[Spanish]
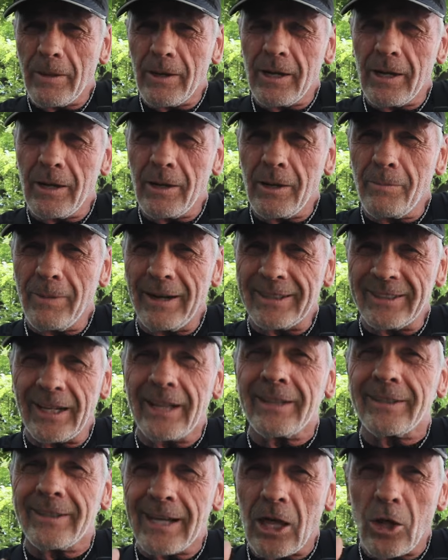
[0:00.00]
va a estar
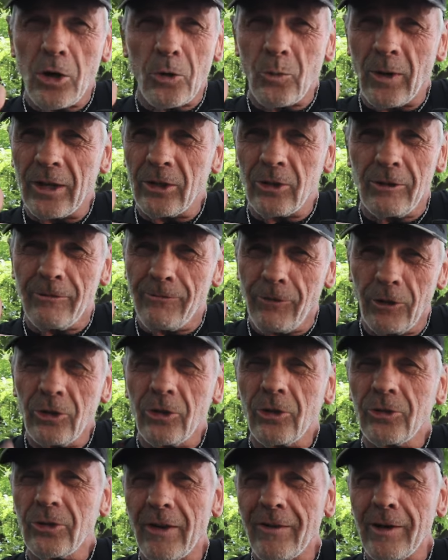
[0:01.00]
enterado cuando en el
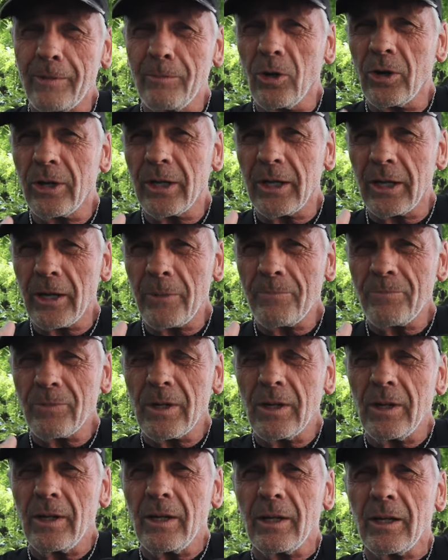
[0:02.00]
fondo sabemos que
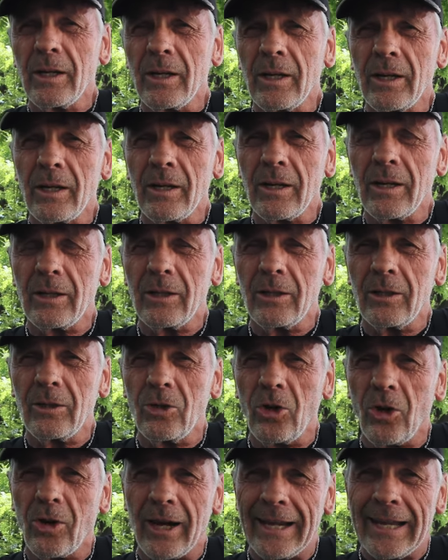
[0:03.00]

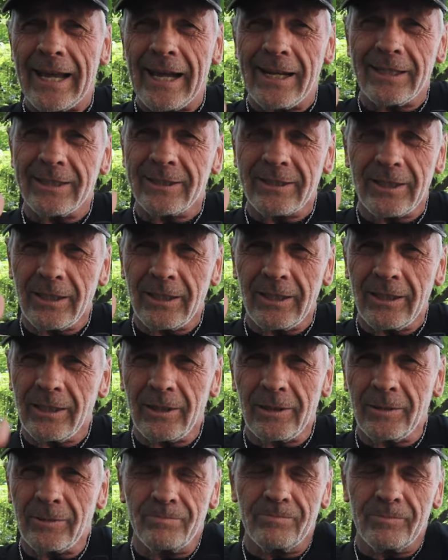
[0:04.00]
los canales
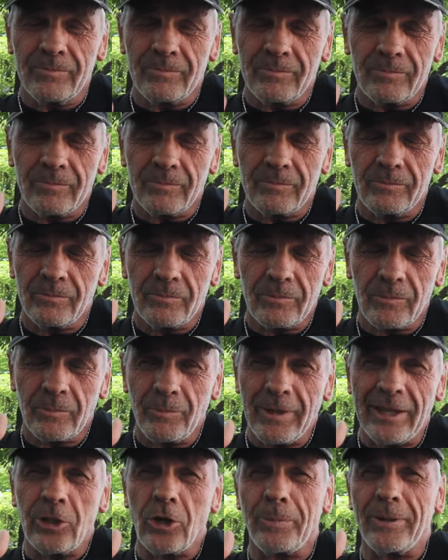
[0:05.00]
y
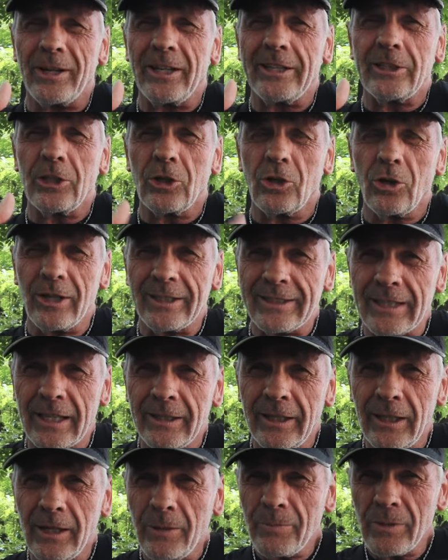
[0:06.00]
medios periodísticos de
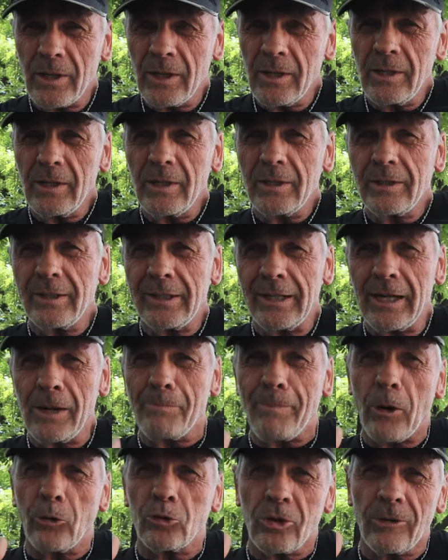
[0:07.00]
Tandil tienen
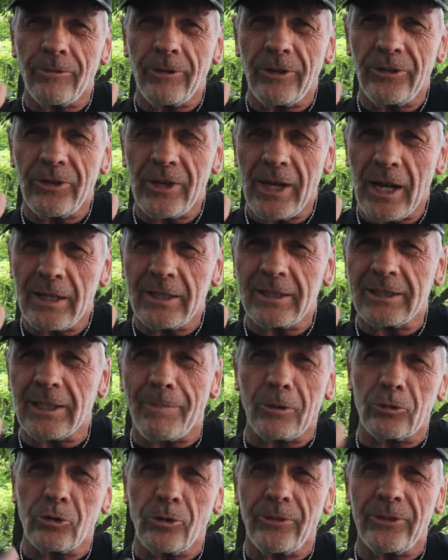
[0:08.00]
pauta oficial y esa
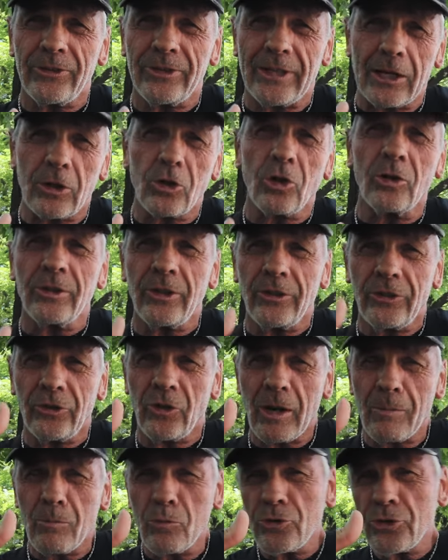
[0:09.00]
pauta oficial
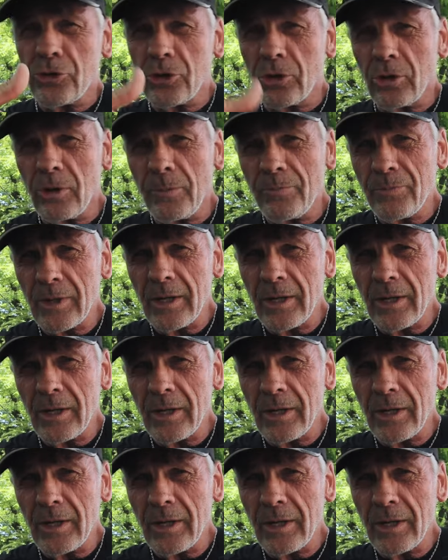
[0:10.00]
condiciona mucho